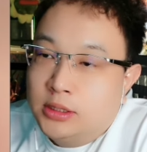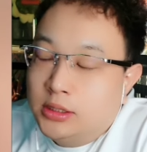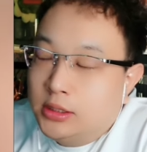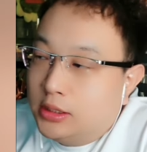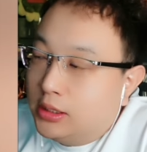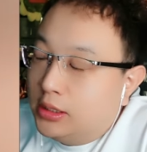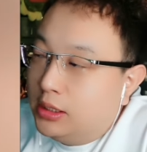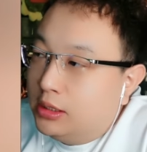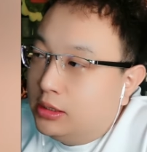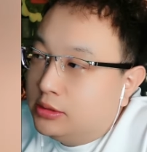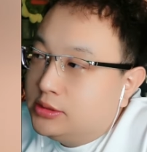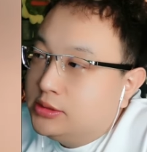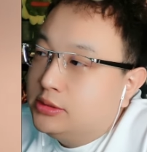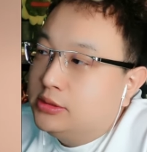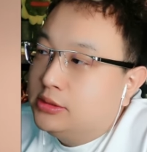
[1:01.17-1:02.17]
呃，
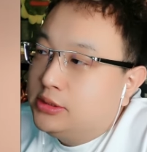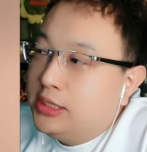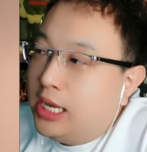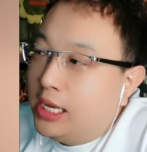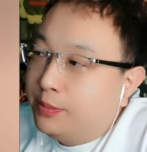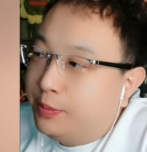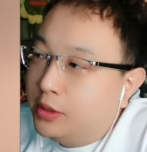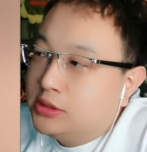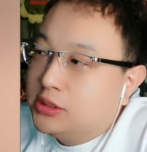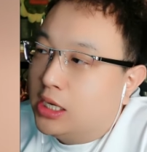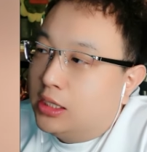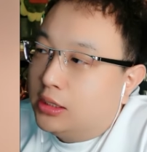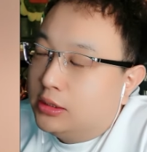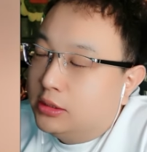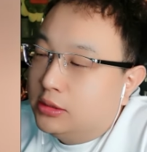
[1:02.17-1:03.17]
下一波
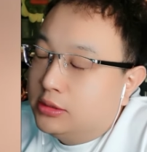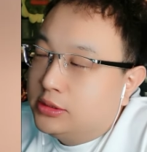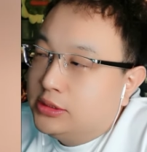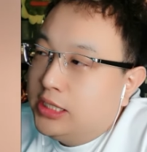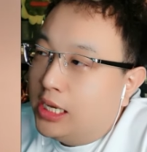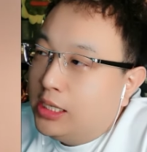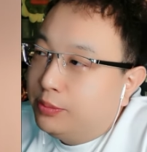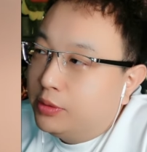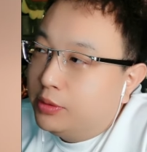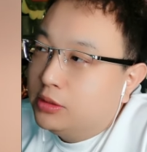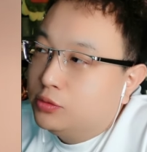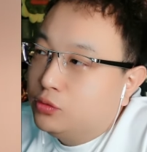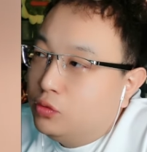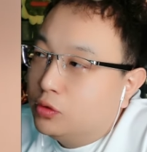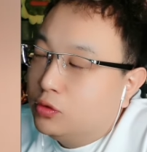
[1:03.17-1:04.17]
涨，下一波
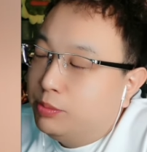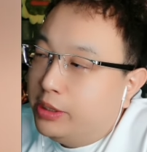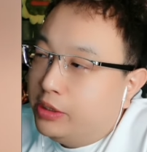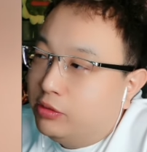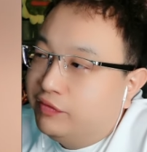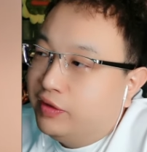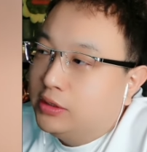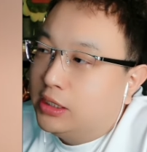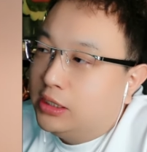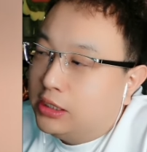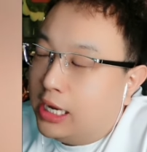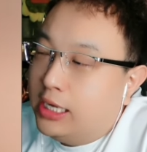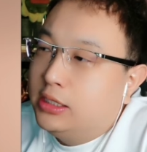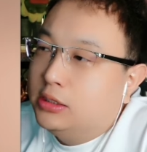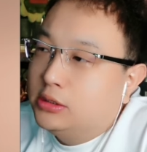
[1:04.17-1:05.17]
如果说美国房产还
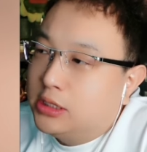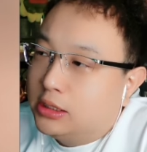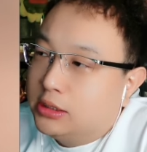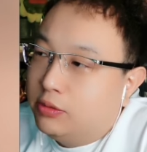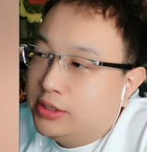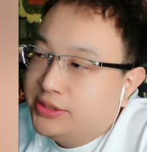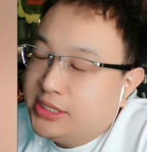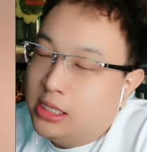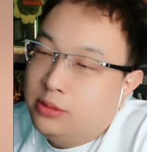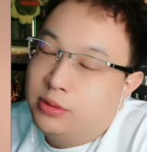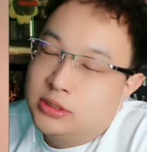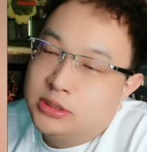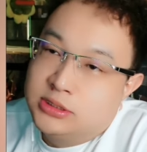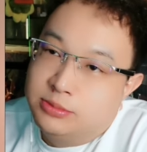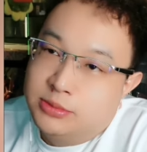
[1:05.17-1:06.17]
能涨的话，下一波
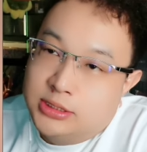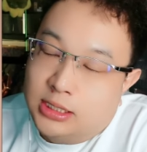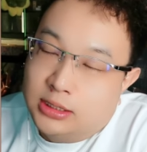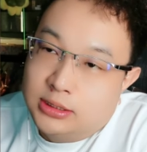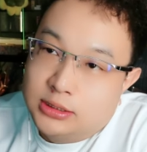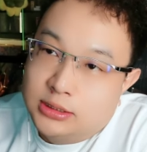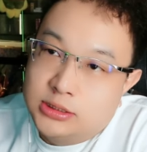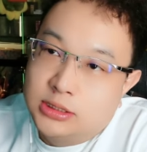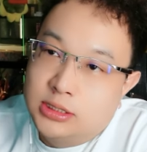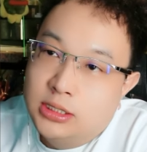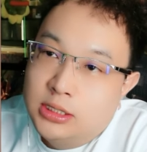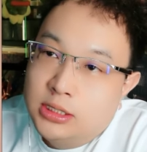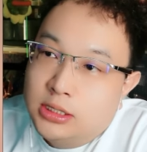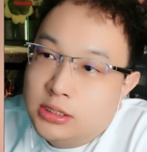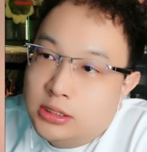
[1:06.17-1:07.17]
是怎么涨呢？是
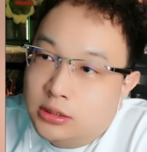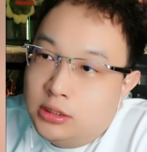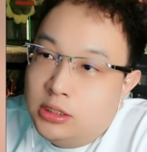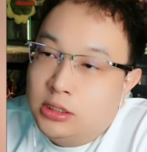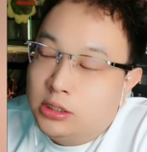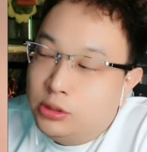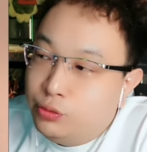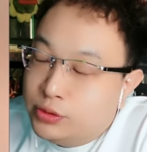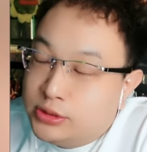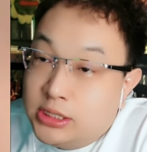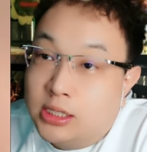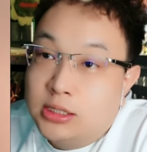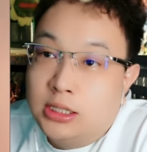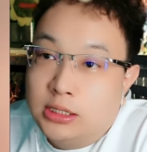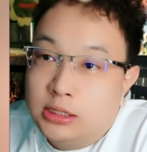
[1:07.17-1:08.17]
利率
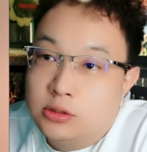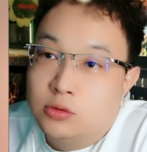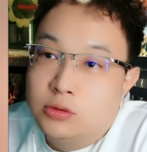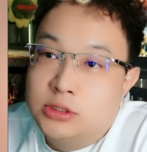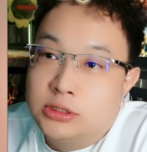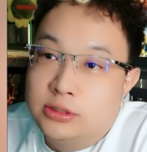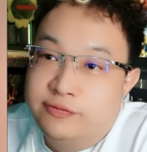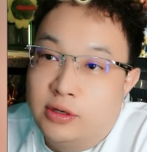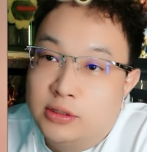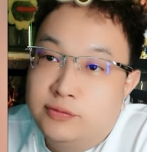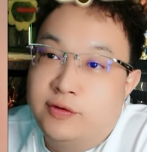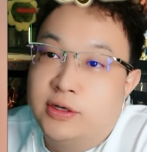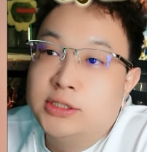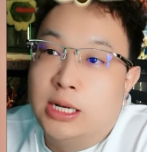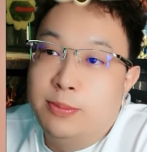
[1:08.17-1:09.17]
降下来的同时，房
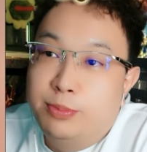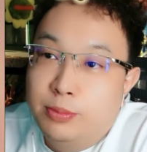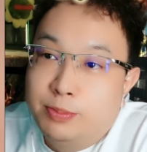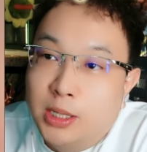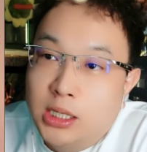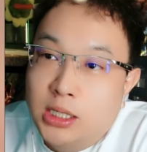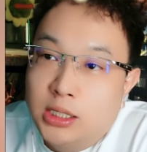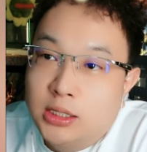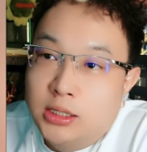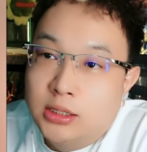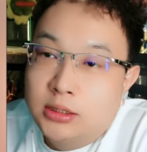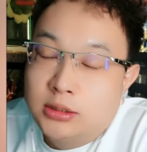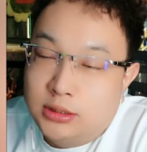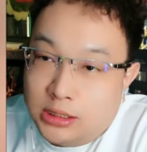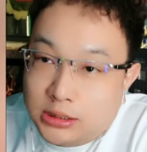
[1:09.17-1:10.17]
房产不崩，
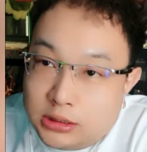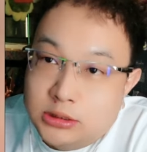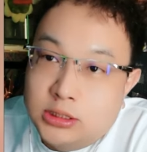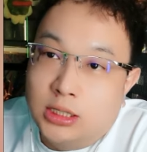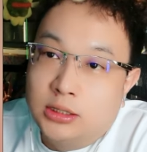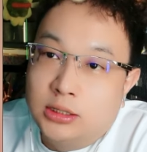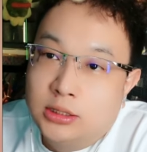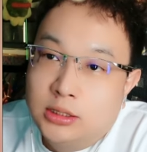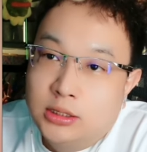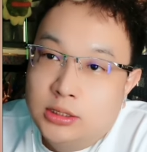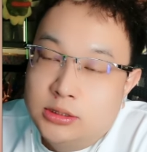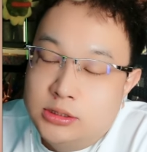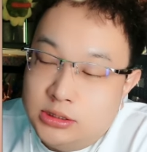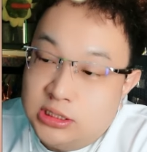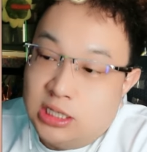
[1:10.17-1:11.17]
那能涨。
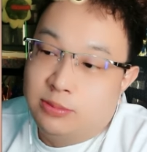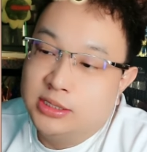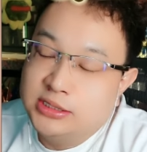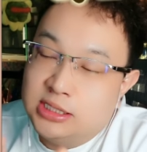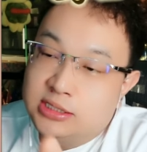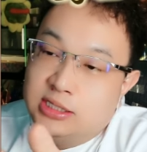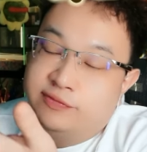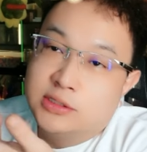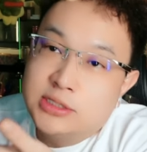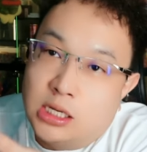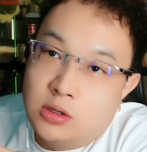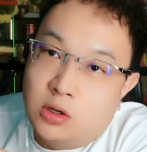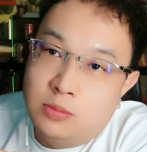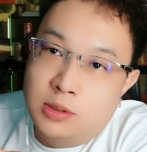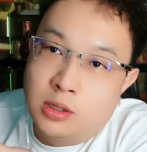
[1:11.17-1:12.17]
你想嘛，现在房价
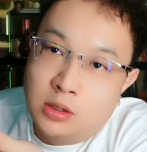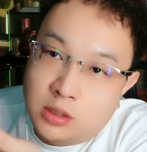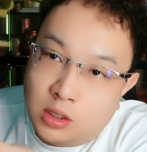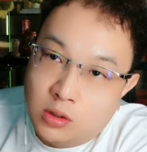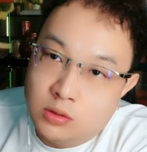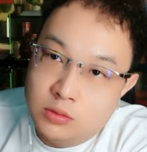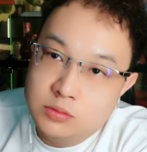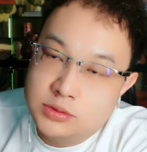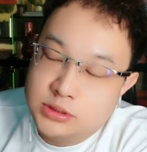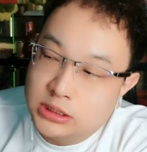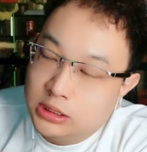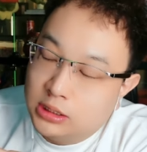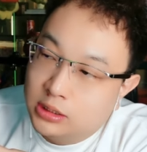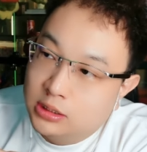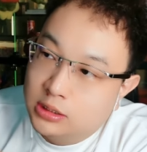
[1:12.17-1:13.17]
高不高？高。这
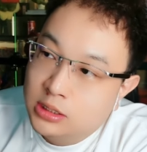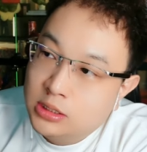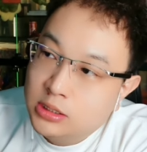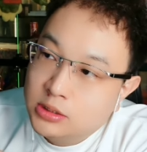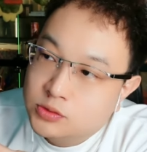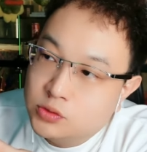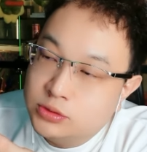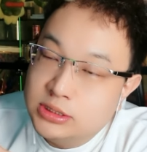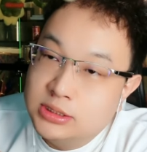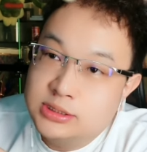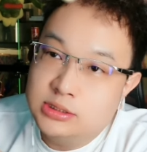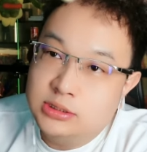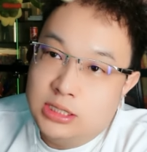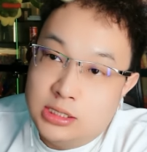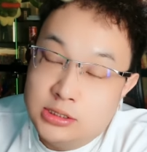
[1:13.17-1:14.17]
个最近四
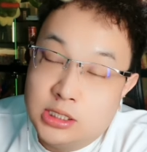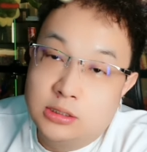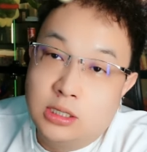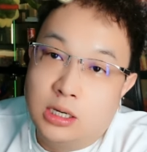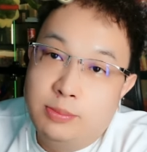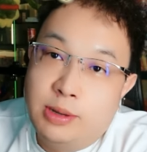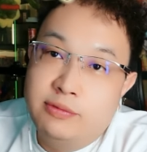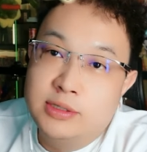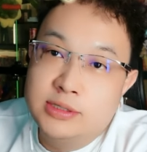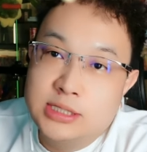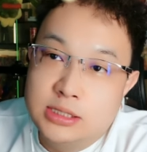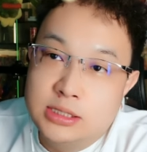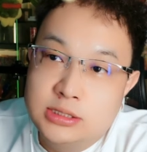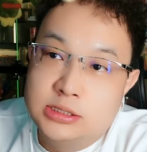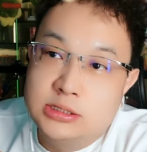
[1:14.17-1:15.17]
年上涨了百分之三
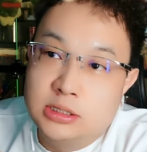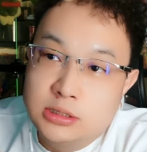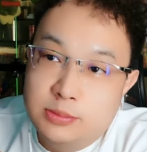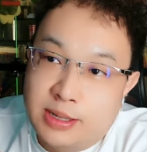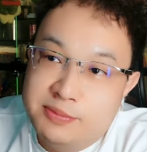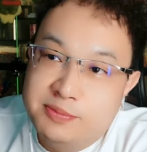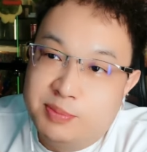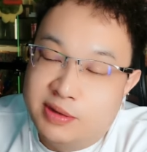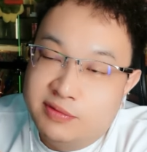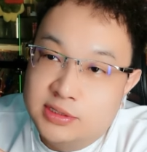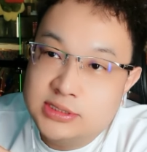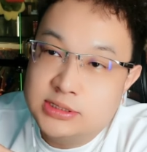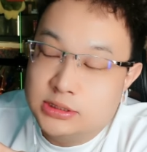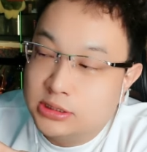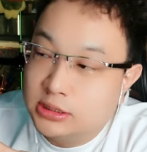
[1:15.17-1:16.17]
十几，将近百百分之
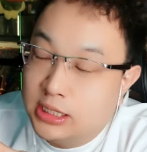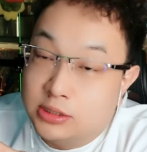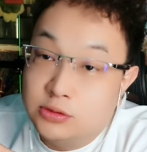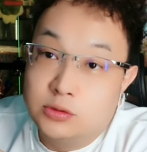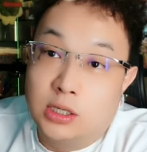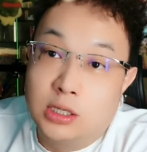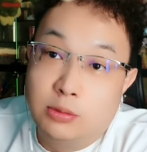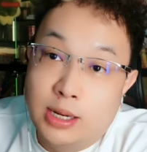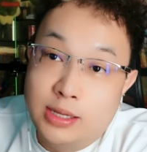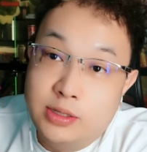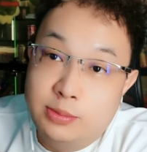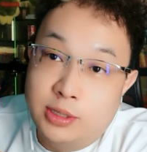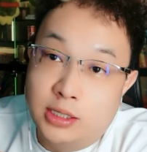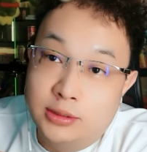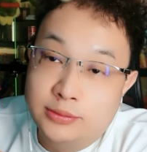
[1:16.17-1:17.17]
四十个点，就是耳湾那
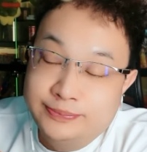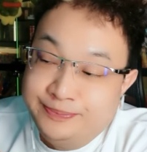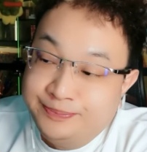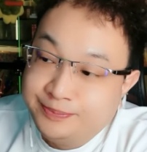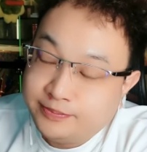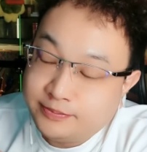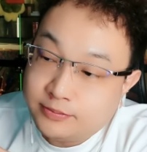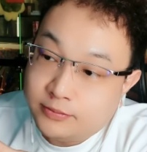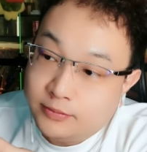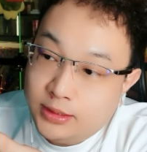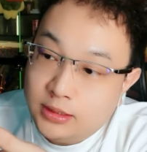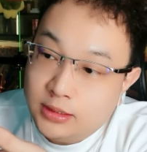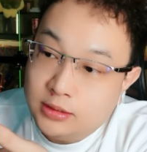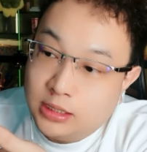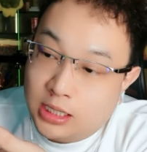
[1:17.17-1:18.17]
边。太多
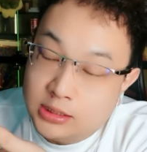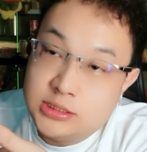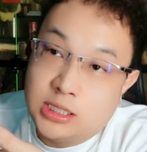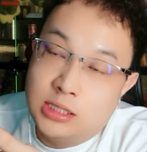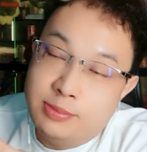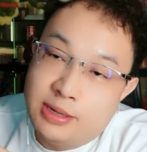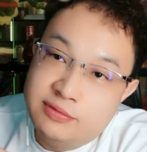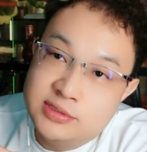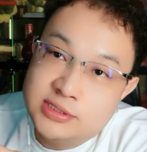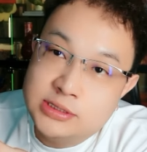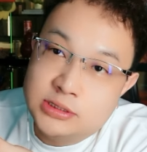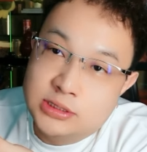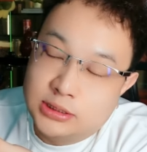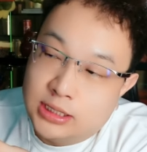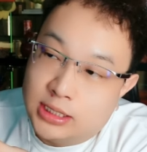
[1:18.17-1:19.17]
了啊！涨了百分之四
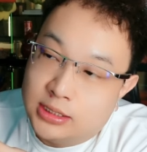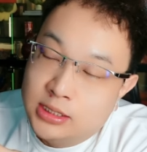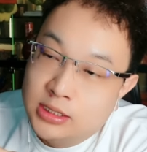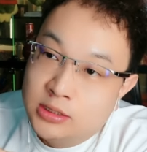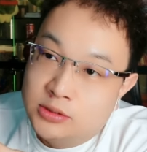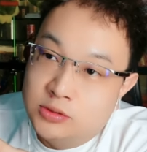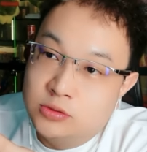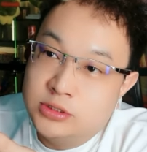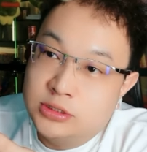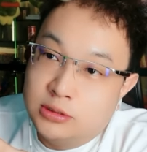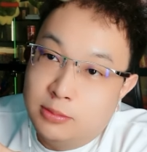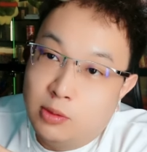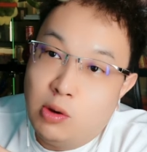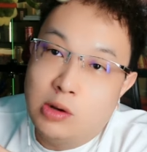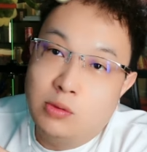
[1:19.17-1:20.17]
十个点，尤其什么
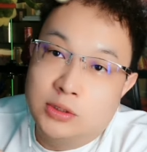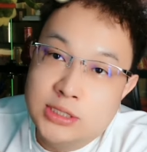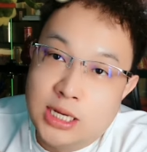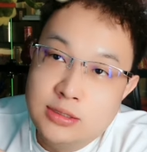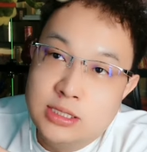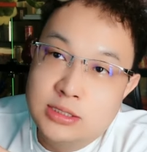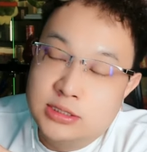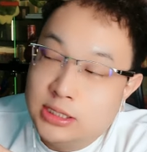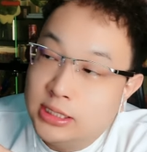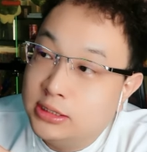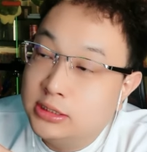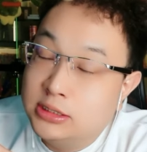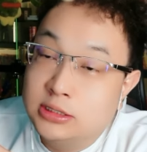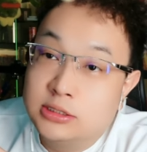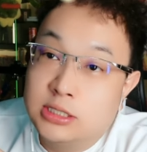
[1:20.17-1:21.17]
花果山呢之类的这
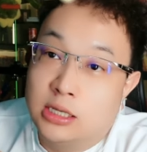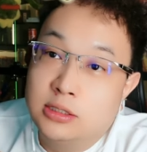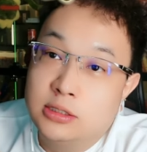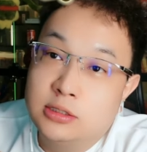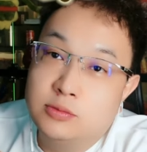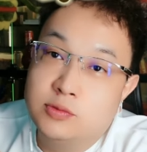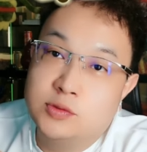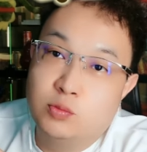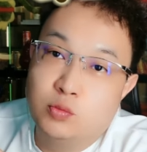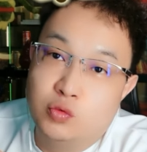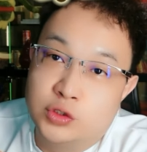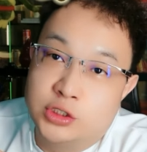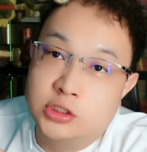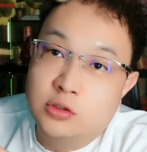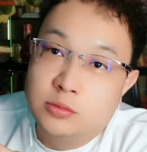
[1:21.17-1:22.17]
些涨的都是五
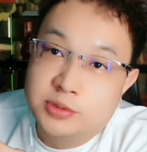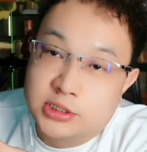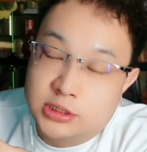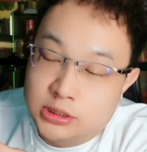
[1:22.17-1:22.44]
十都不止。